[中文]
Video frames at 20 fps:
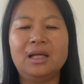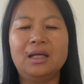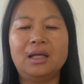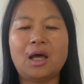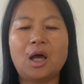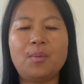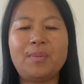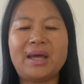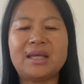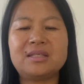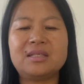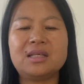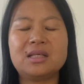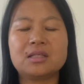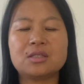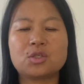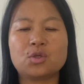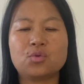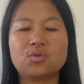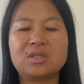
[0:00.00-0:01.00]
老百
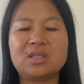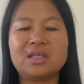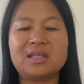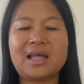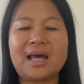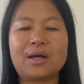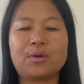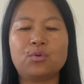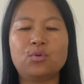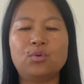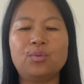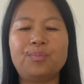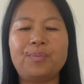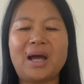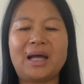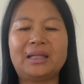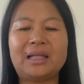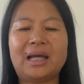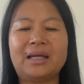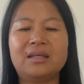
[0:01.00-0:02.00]
姓从七大姑
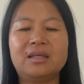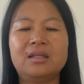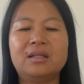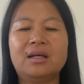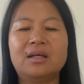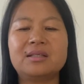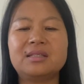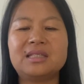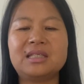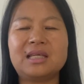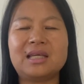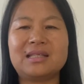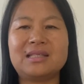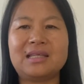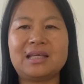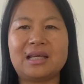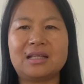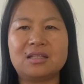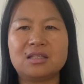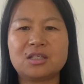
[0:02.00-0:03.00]
八大姨那儿借
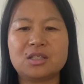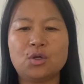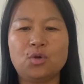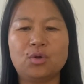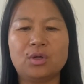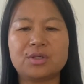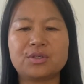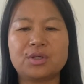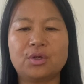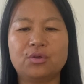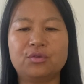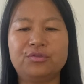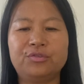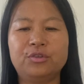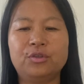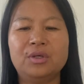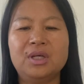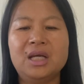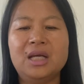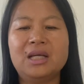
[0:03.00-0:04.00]
钱凑个首
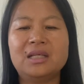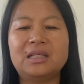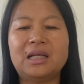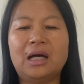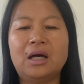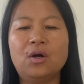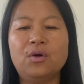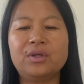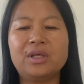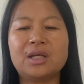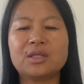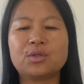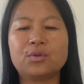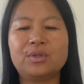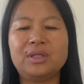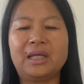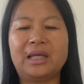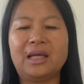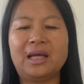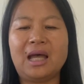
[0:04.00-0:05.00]
付，然后也
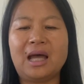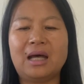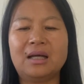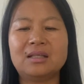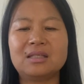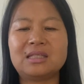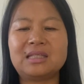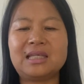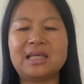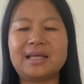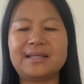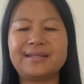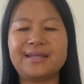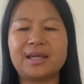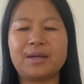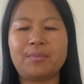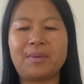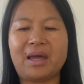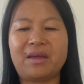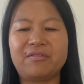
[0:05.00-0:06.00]
从银行借
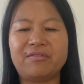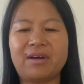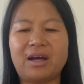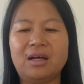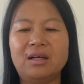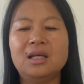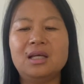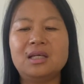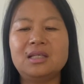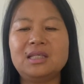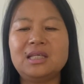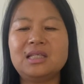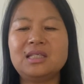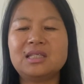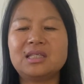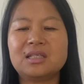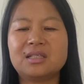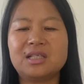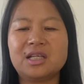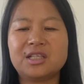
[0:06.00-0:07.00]
钱买房。因
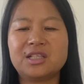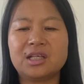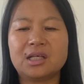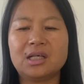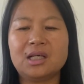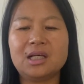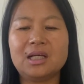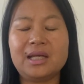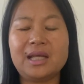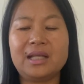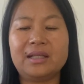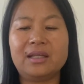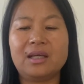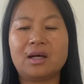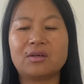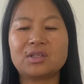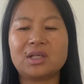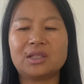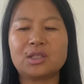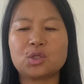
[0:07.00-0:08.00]
此，这整个链
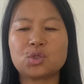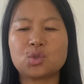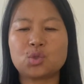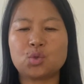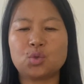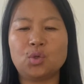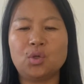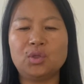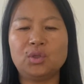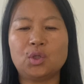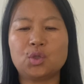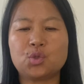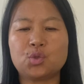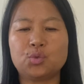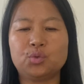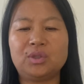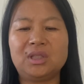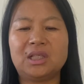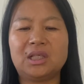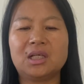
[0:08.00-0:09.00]
条上的所有的
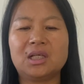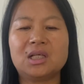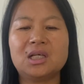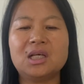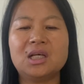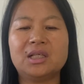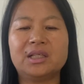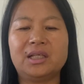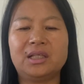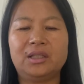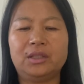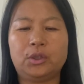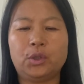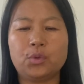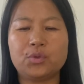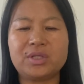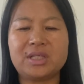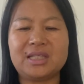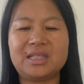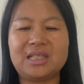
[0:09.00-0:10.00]
主体和个人
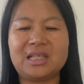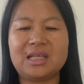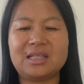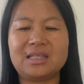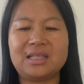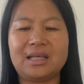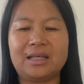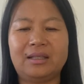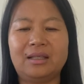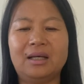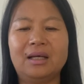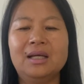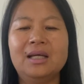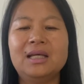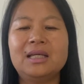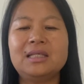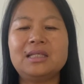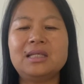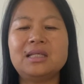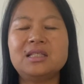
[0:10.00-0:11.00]
都是借钱的，
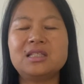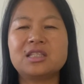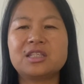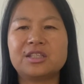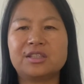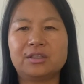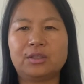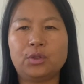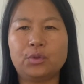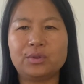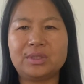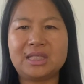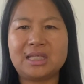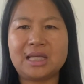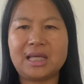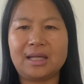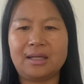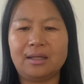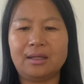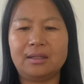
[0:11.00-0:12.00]
因此都
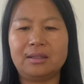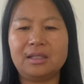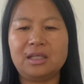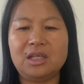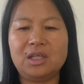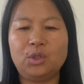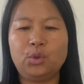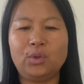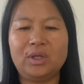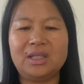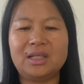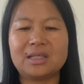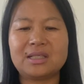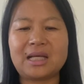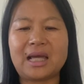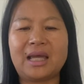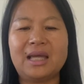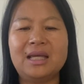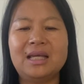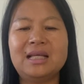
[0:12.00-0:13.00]
欠了一堆的
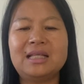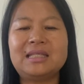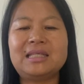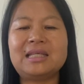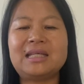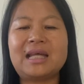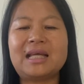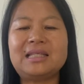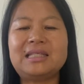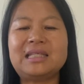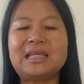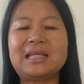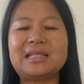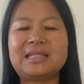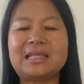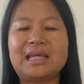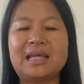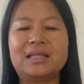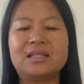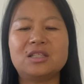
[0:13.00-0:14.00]
债。既然借
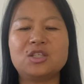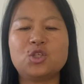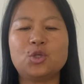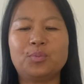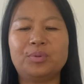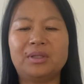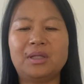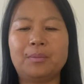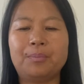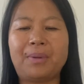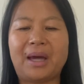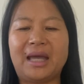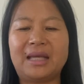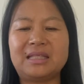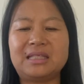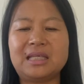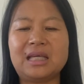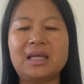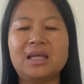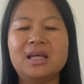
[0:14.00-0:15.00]
钱，就不能白
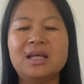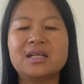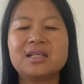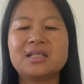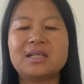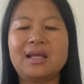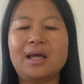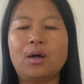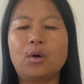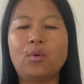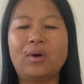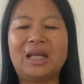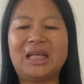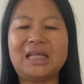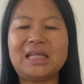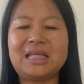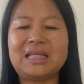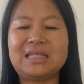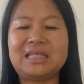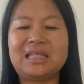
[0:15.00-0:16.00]
借，是要还
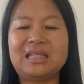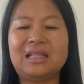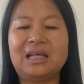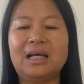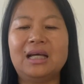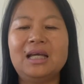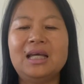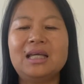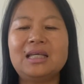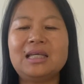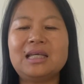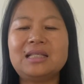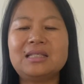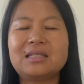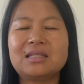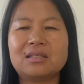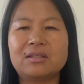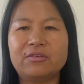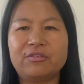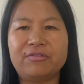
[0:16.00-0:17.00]
利息的。因
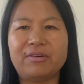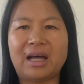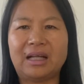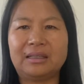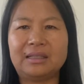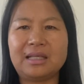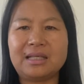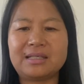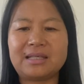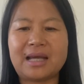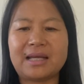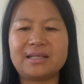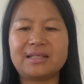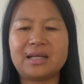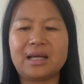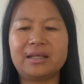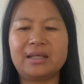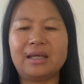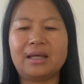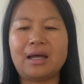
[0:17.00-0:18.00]
此，房地产
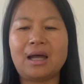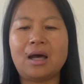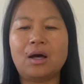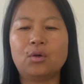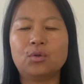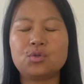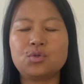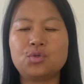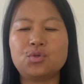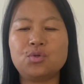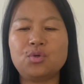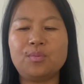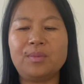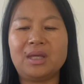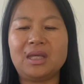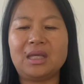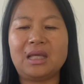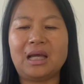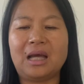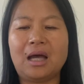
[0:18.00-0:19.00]
商也好，居
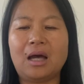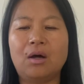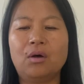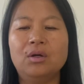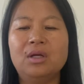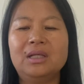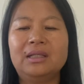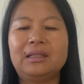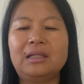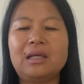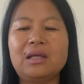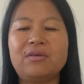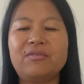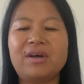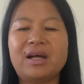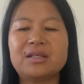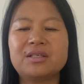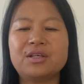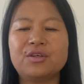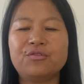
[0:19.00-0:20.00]
民也好，地
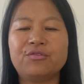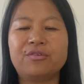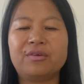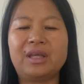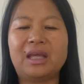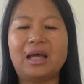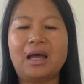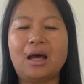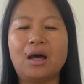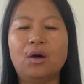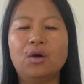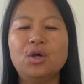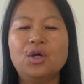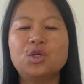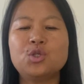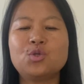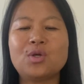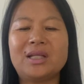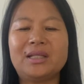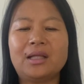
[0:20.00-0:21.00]
方政府也
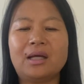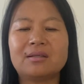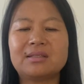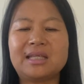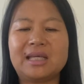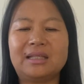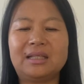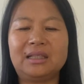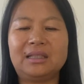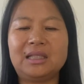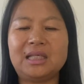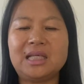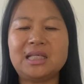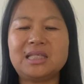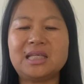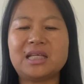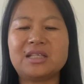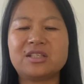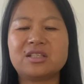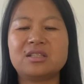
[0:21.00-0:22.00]
好，赚到钱的第一
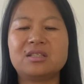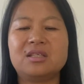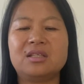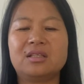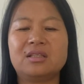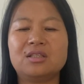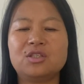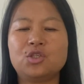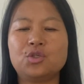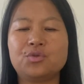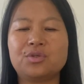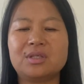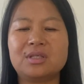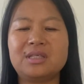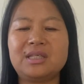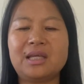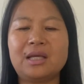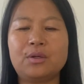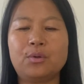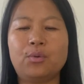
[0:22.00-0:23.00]
件事情就是
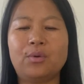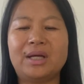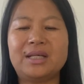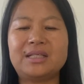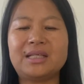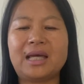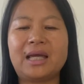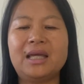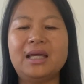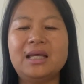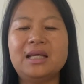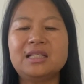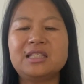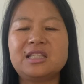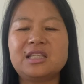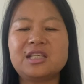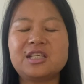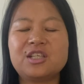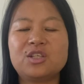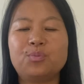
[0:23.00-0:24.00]
先还债。
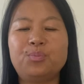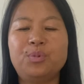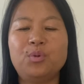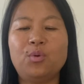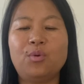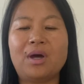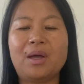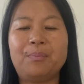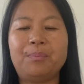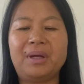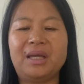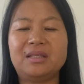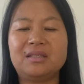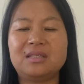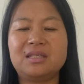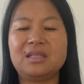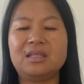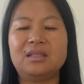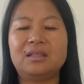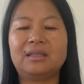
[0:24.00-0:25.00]
即使不还本
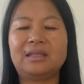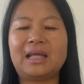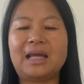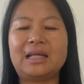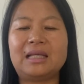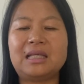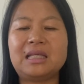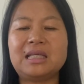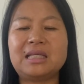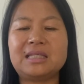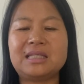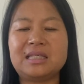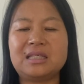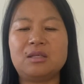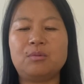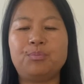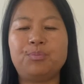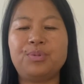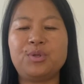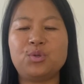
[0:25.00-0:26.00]
金，但利
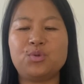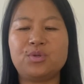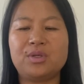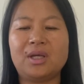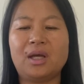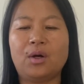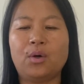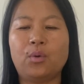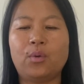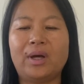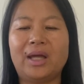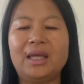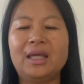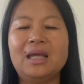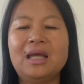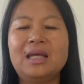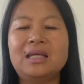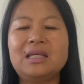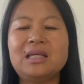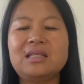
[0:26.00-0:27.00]
息必须要还，
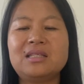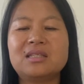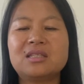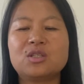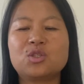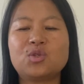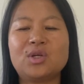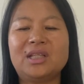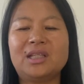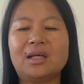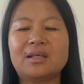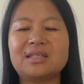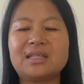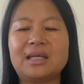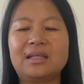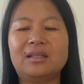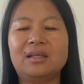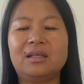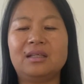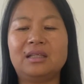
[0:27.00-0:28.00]
因此赚到
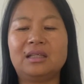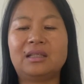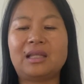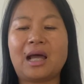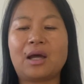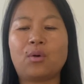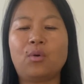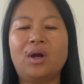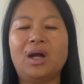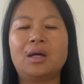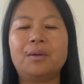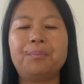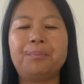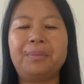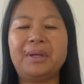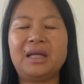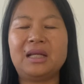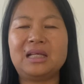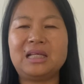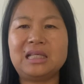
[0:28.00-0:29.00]
钱的一大块
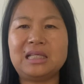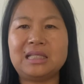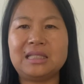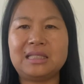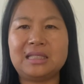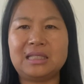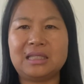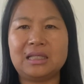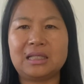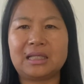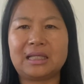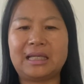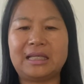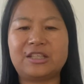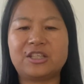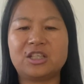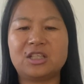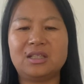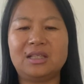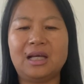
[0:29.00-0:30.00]
被利息给
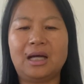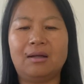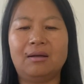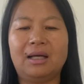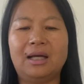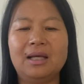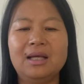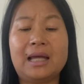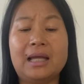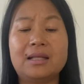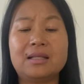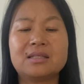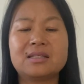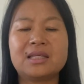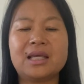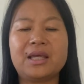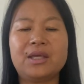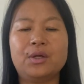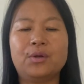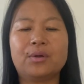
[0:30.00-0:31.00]
吃掉了。
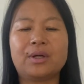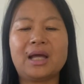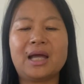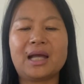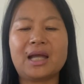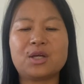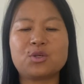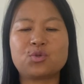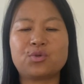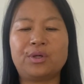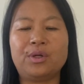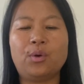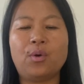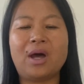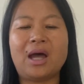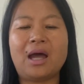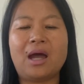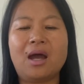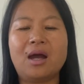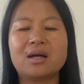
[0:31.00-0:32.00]
再有，看看谁
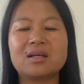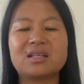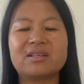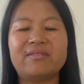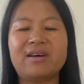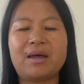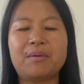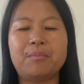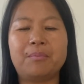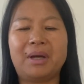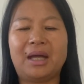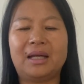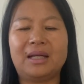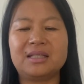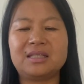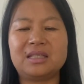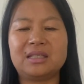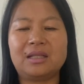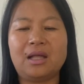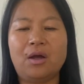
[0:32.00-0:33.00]
花二十万买
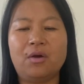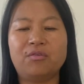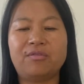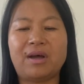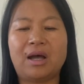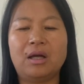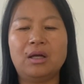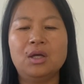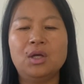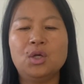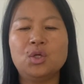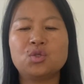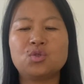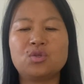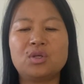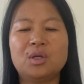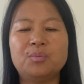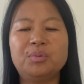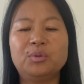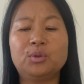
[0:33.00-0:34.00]
了几套房，
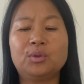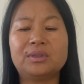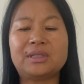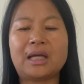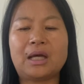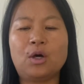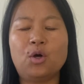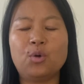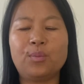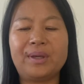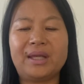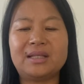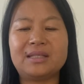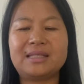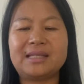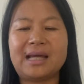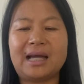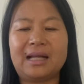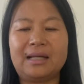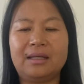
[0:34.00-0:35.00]
全部都在后面
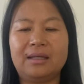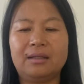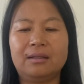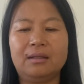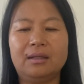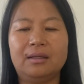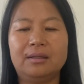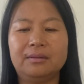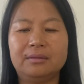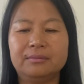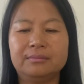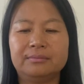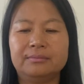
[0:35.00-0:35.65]
加零了。